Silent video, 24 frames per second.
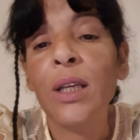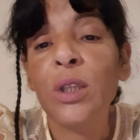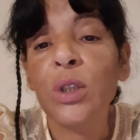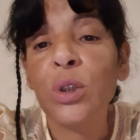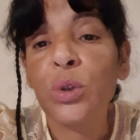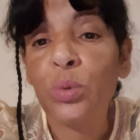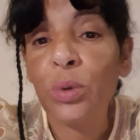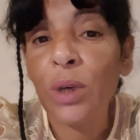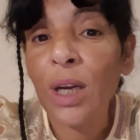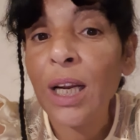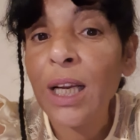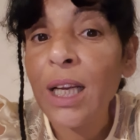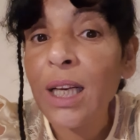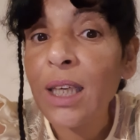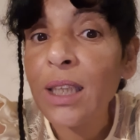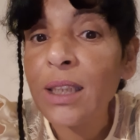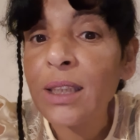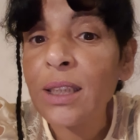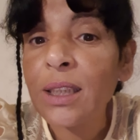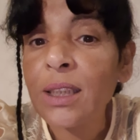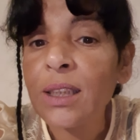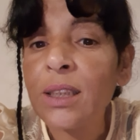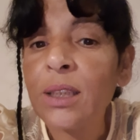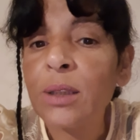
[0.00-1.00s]
Celui-là qui est
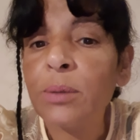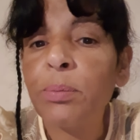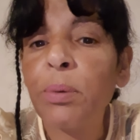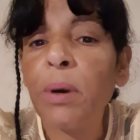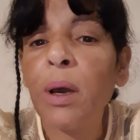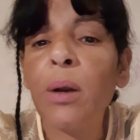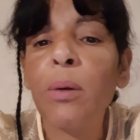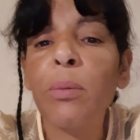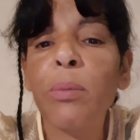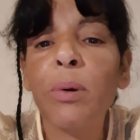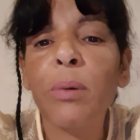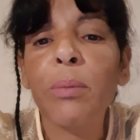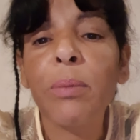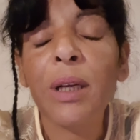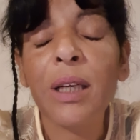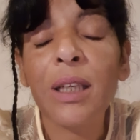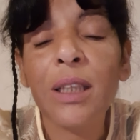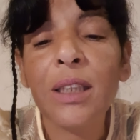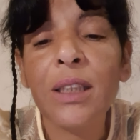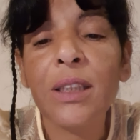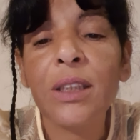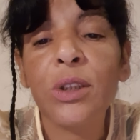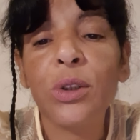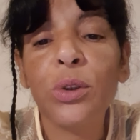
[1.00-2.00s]
intéressé par le volman,
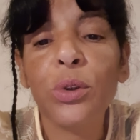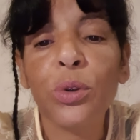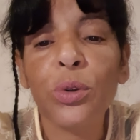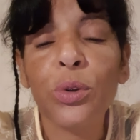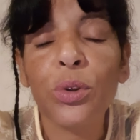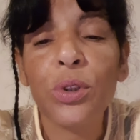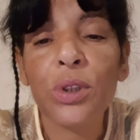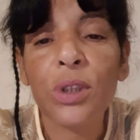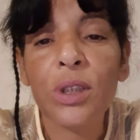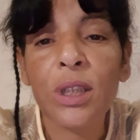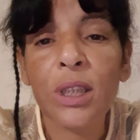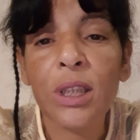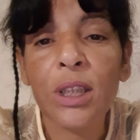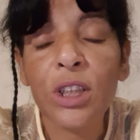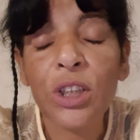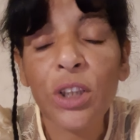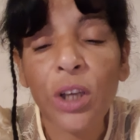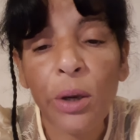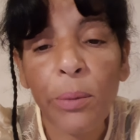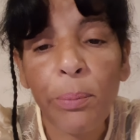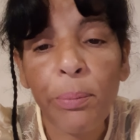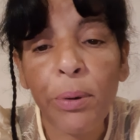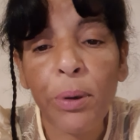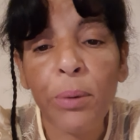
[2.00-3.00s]
il est sérieux. Si je ne
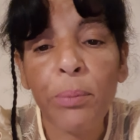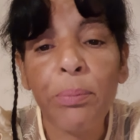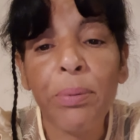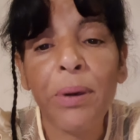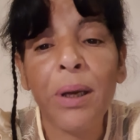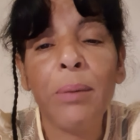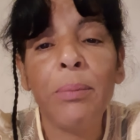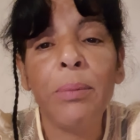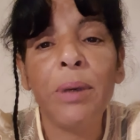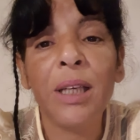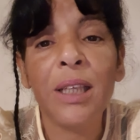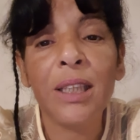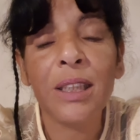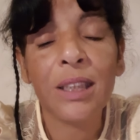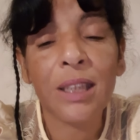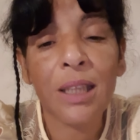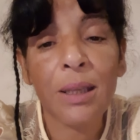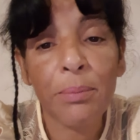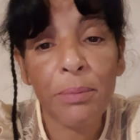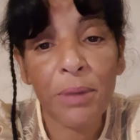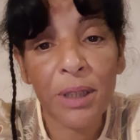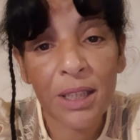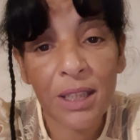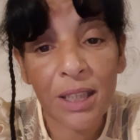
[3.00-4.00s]
réponds pas, il me laisse
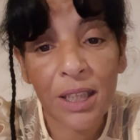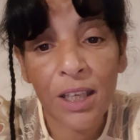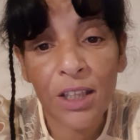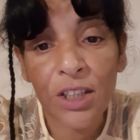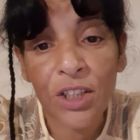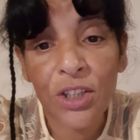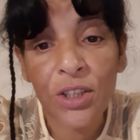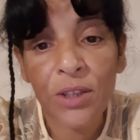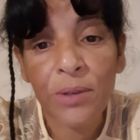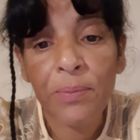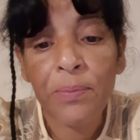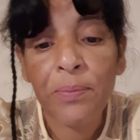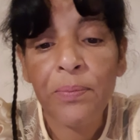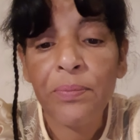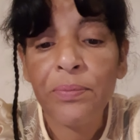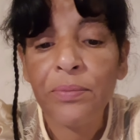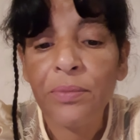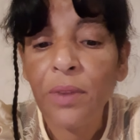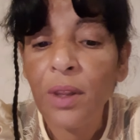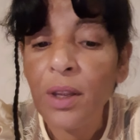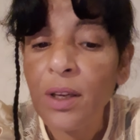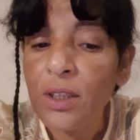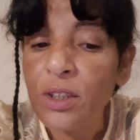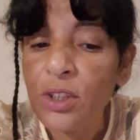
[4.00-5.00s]
le message,
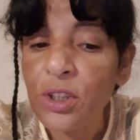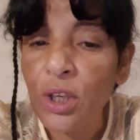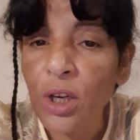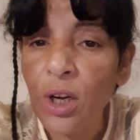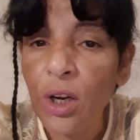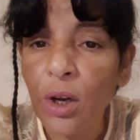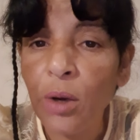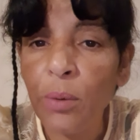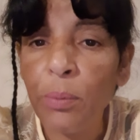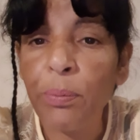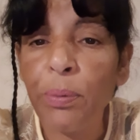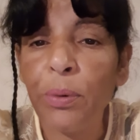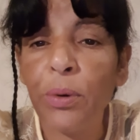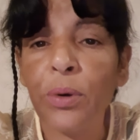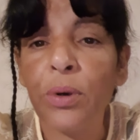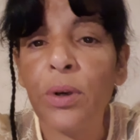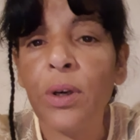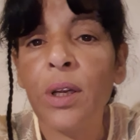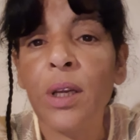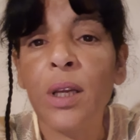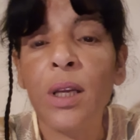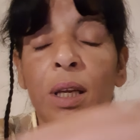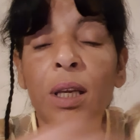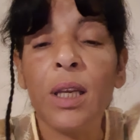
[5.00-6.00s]
je les réponds.
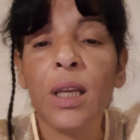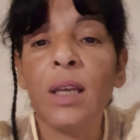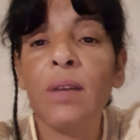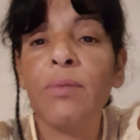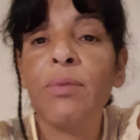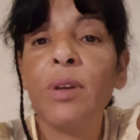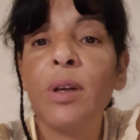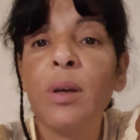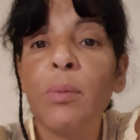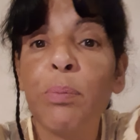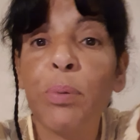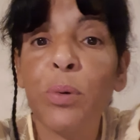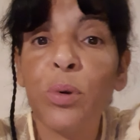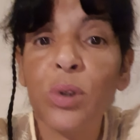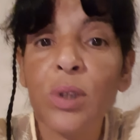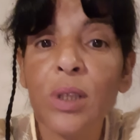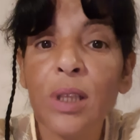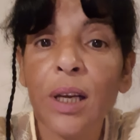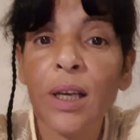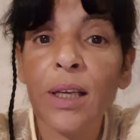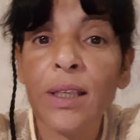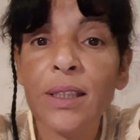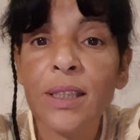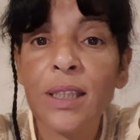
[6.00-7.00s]
Et bien, plus le
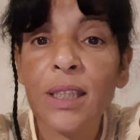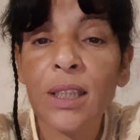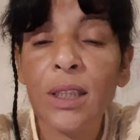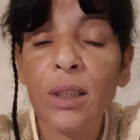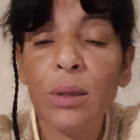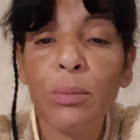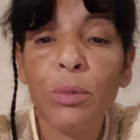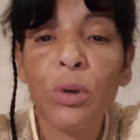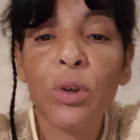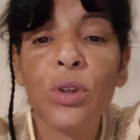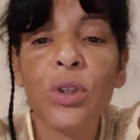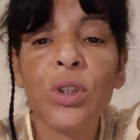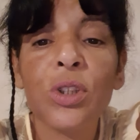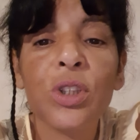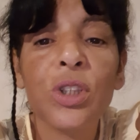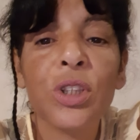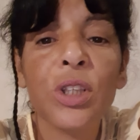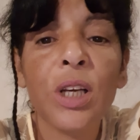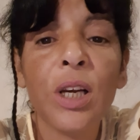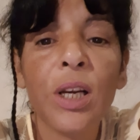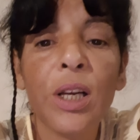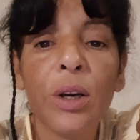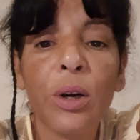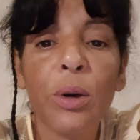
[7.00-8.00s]
renseignement,
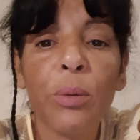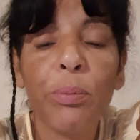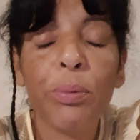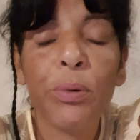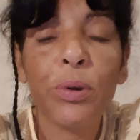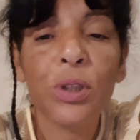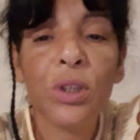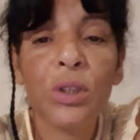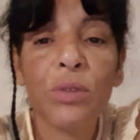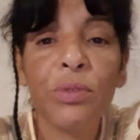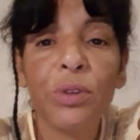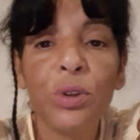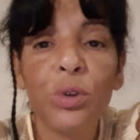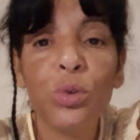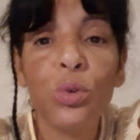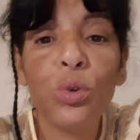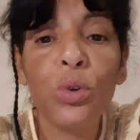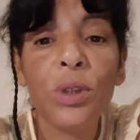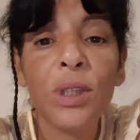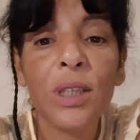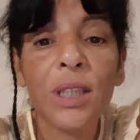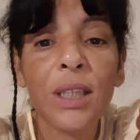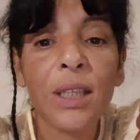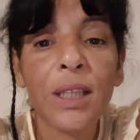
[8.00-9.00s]
je les réponds. J'ai fait
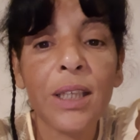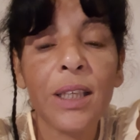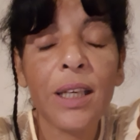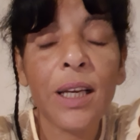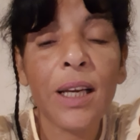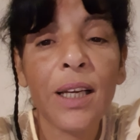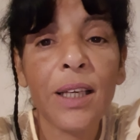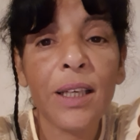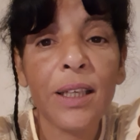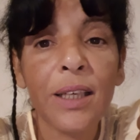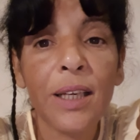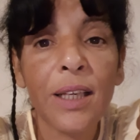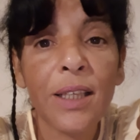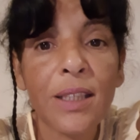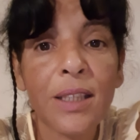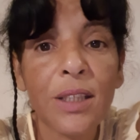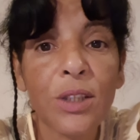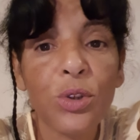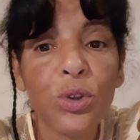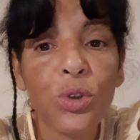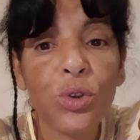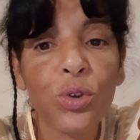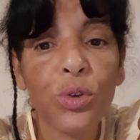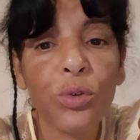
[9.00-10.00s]
deux tickets, un à
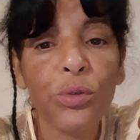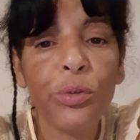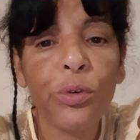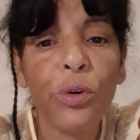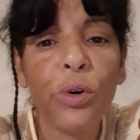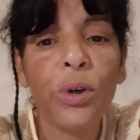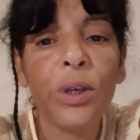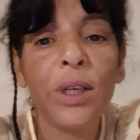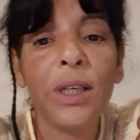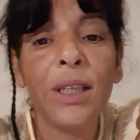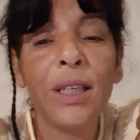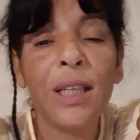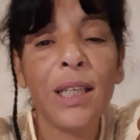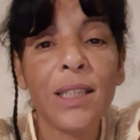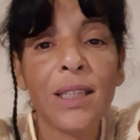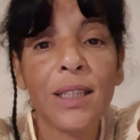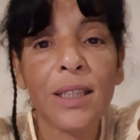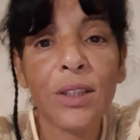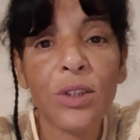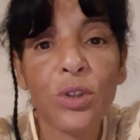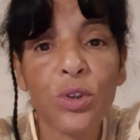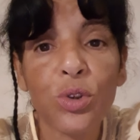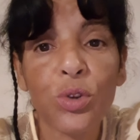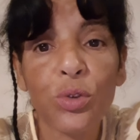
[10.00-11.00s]
6 chevaux et un à
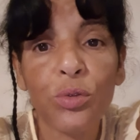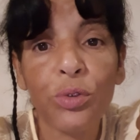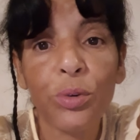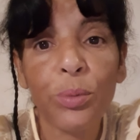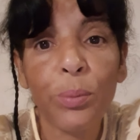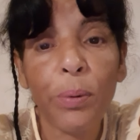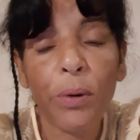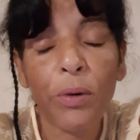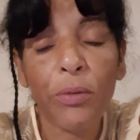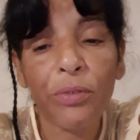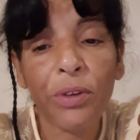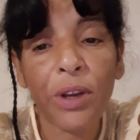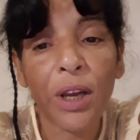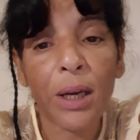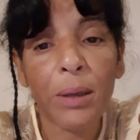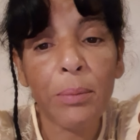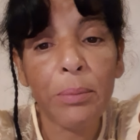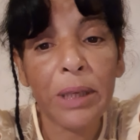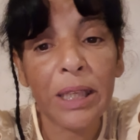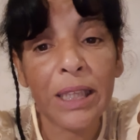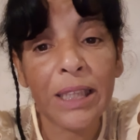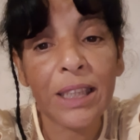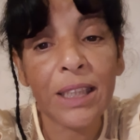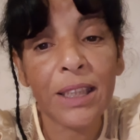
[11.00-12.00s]
7 chevaux pour faire le
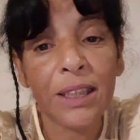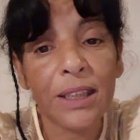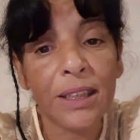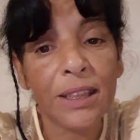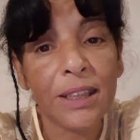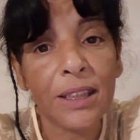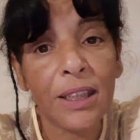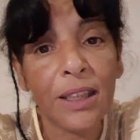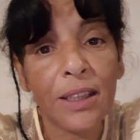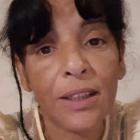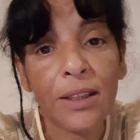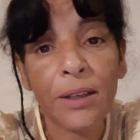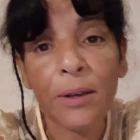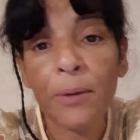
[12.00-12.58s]
métier 7.